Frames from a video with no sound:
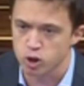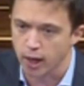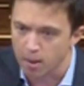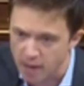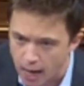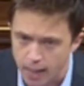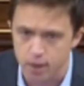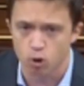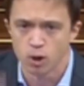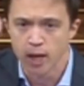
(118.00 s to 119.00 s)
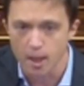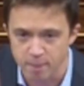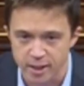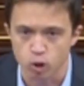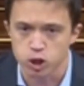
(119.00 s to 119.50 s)
siguen viajando en
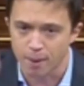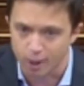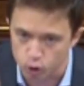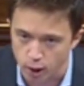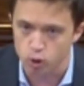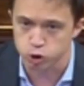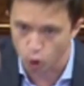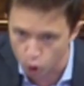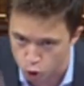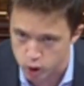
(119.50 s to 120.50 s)
metros abarrotados todos los